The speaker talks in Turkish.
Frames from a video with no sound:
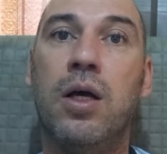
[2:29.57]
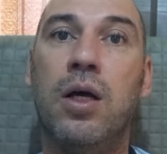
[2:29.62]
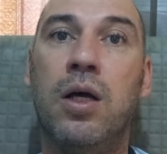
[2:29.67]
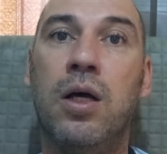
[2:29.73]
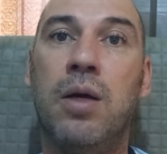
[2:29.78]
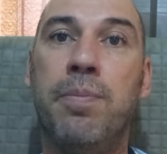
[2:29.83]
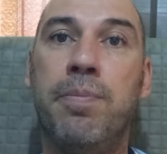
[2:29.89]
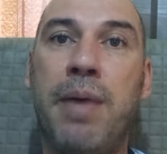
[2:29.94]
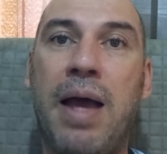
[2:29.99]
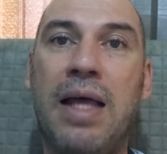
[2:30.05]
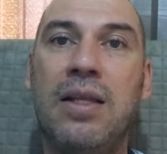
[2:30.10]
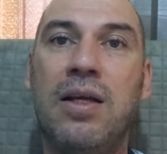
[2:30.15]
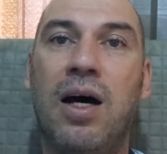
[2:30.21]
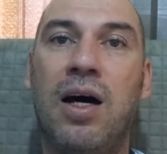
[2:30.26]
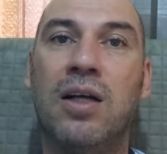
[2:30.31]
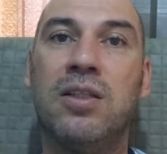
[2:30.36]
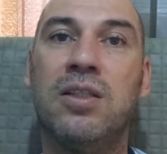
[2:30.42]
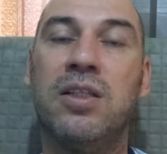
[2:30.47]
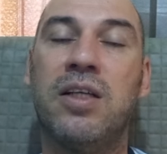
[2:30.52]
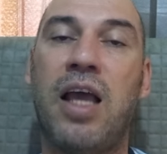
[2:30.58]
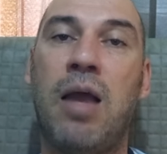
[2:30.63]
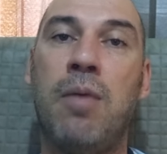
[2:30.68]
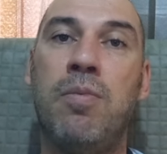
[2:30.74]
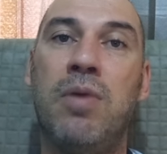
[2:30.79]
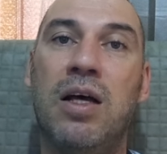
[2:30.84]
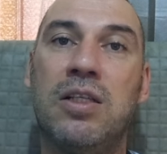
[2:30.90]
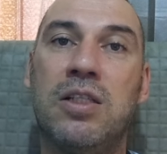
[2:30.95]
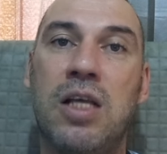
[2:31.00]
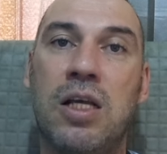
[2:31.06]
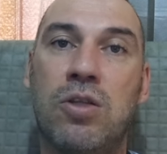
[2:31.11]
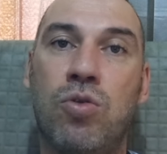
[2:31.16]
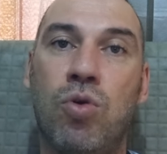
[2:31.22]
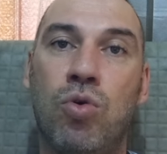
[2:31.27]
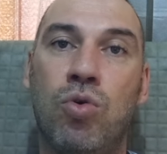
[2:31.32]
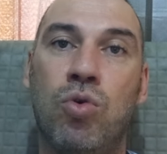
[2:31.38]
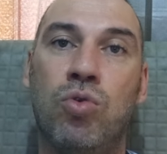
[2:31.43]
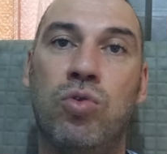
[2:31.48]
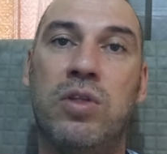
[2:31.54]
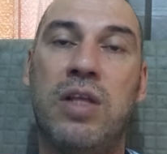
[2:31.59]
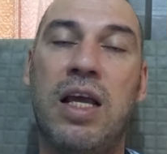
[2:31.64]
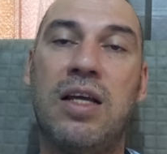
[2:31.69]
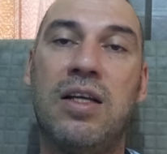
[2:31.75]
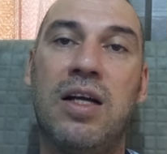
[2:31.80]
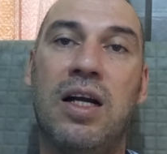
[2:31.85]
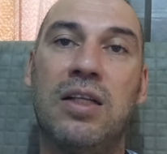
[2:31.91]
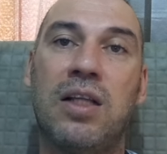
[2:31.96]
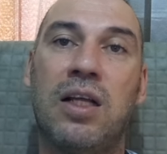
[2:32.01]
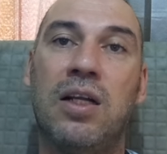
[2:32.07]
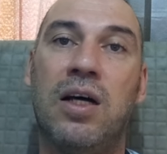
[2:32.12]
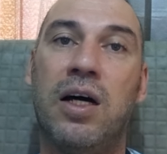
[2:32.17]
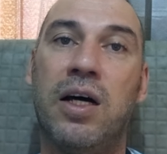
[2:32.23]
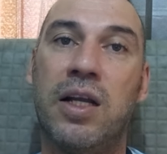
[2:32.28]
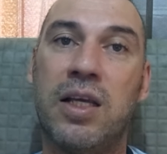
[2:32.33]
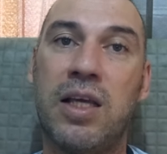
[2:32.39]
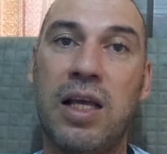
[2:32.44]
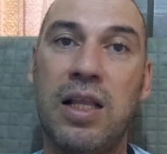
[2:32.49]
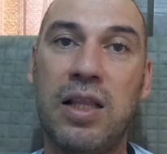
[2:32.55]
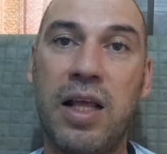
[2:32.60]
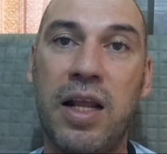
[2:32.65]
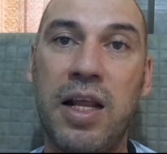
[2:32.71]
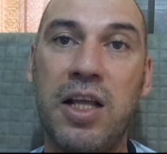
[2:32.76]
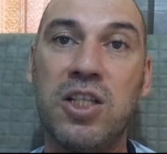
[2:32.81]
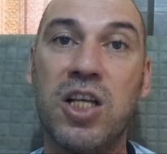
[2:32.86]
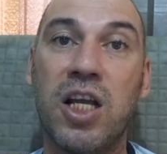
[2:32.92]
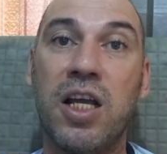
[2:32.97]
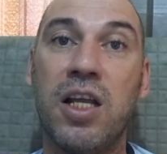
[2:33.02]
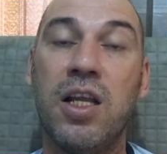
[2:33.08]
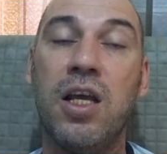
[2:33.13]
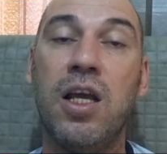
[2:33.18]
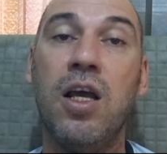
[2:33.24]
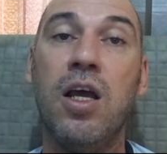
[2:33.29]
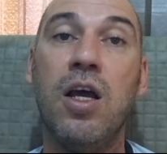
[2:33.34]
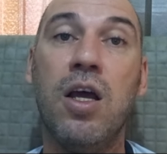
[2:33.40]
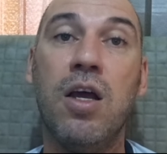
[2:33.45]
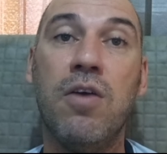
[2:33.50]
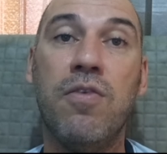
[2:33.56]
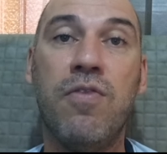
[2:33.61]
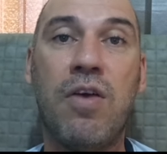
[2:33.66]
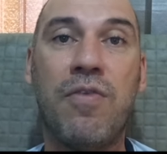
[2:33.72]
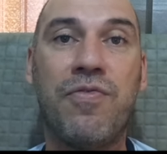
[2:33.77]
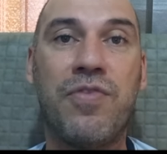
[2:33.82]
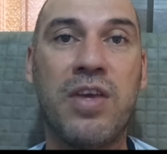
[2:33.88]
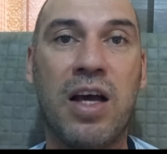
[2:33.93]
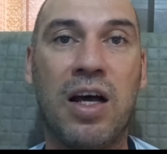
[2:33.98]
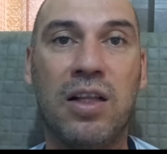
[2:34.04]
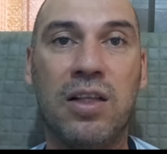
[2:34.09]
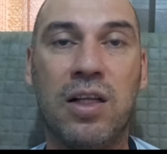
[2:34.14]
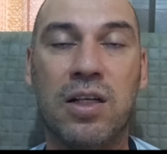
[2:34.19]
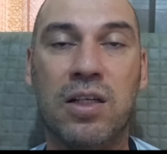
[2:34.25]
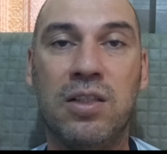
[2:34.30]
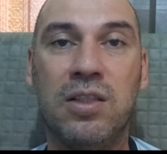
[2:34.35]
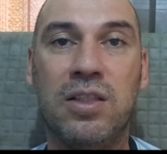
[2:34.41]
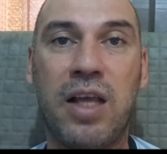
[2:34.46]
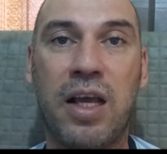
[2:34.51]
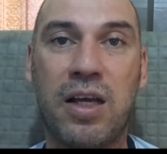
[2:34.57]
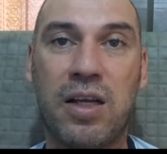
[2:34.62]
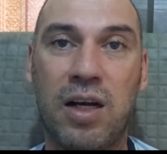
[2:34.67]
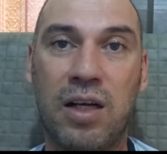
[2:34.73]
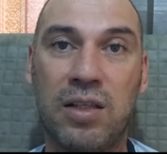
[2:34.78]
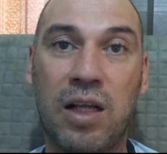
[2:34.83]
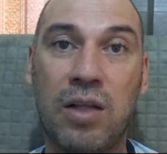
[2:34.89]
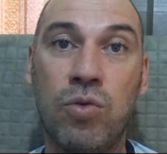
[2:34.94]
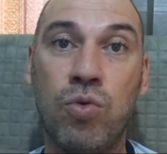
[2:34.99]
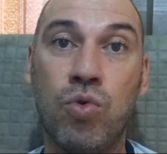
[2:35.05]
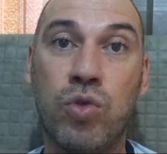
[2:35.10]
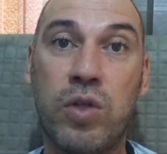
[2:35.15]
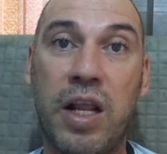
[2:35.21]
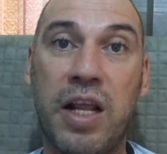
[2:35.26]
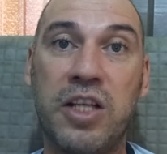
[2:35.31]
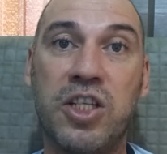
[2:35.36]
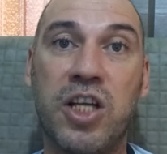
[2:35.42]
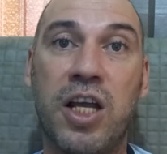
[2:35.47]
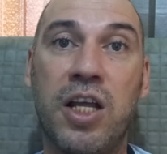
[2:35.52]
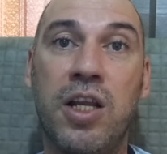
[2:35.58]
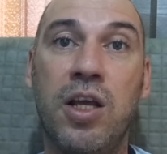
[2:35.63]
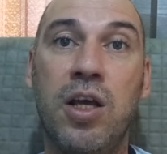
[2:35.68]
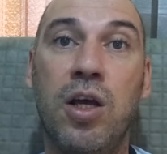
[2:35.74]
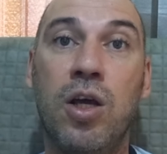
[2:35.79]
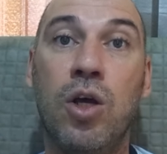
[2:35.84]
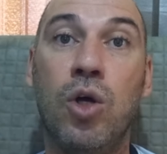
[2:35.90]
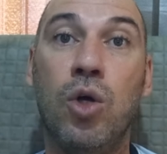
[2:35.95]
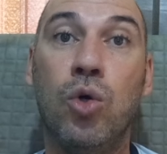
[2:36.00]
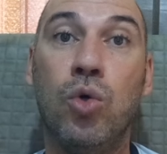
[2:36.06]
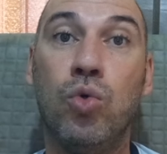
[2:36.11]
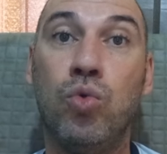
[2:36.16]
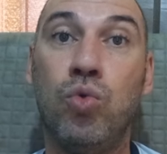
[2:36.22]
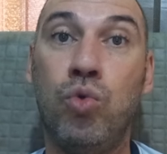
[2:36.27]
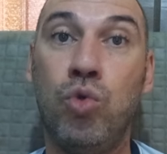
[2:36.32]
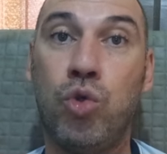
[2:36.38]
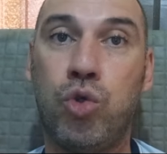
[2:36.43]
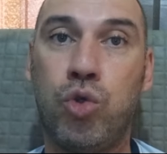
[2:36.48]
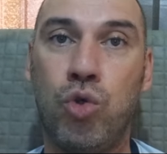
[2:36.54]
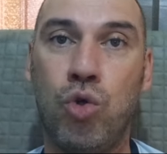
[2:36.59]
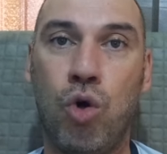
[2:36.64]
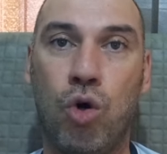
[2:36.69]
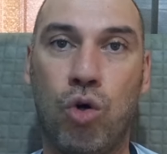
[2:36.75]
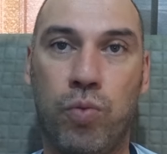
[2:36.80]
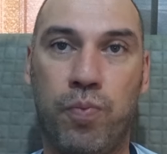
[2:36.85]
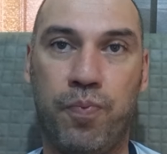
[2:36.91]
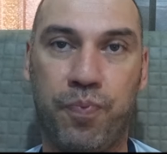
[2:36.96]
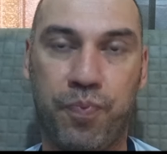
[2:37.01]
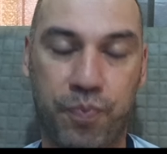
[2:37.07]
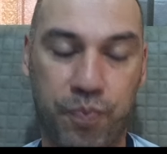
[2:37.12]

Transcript: e, ben artık emlak sektörünün tekrardan hareketleneceğini ve fiyatların tekrardan yükseleceğini düşünüyorum.